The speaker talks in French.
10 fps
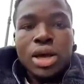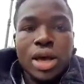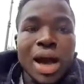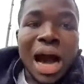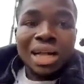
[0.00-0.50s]

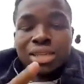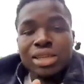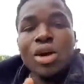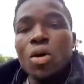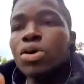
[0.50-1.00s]
Et
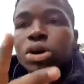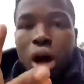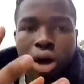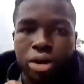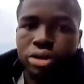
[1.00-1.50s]
entrer au
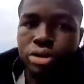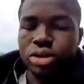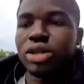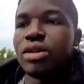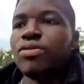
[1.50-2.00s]
cœur
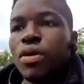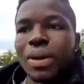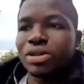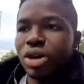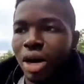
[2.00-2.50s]
de cette
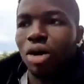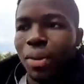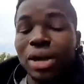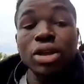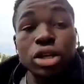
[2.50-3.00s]
formation en
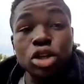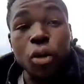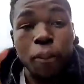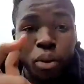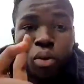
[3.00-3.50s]
Allemagne, te dire le
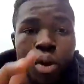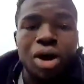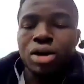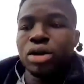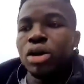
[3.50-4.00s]
pourquoi